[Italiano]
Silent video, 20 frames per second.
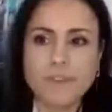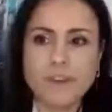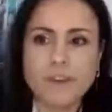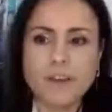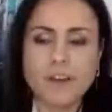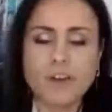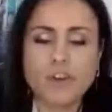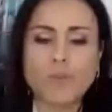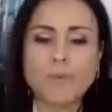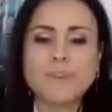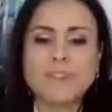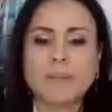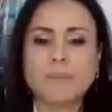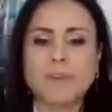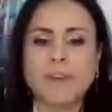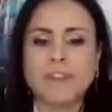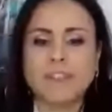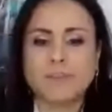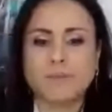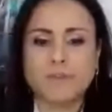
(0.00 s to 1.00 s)
eh, come
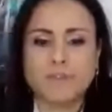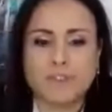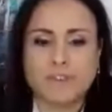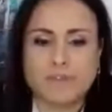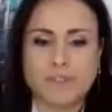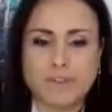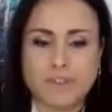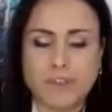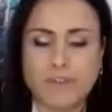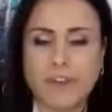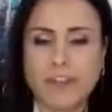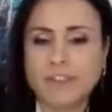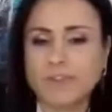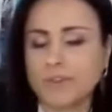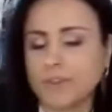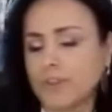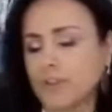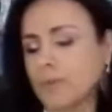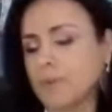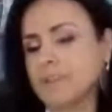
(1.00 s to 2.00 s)
sapete questo atteso
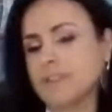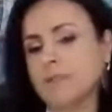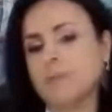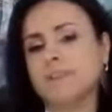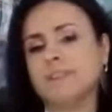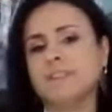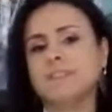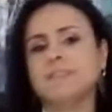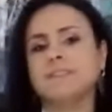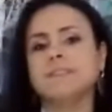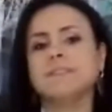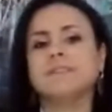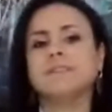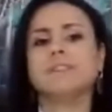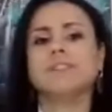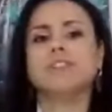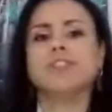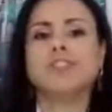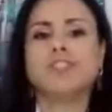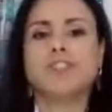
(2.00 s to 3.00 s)
evento e come sapete si
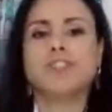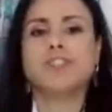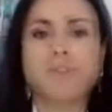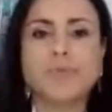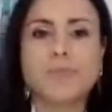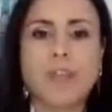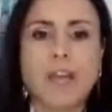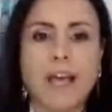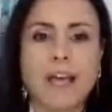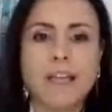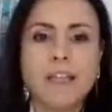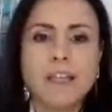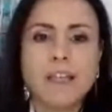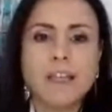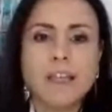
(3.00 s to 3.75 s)
inserisce in una